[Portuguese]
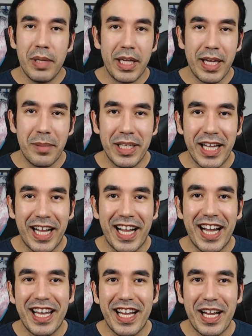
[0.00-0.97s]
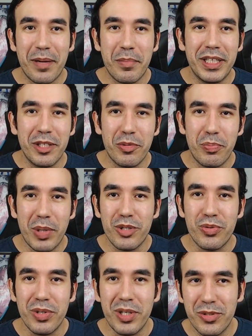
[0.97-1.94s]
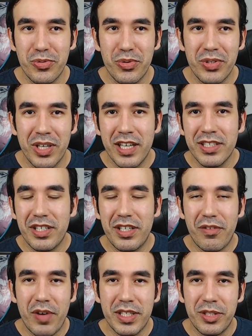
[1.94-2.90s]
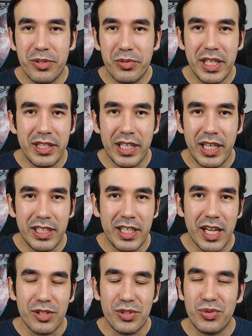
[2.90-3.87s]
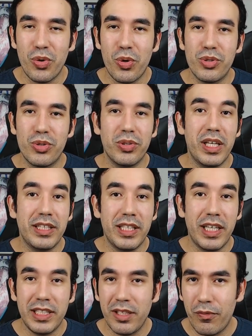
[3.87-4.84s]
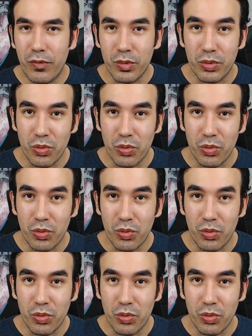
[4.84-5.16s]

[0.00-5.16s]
Acabei quebrando a cara, acabei tendo prejuízos, seja fazendo day trade de ações ou day trade de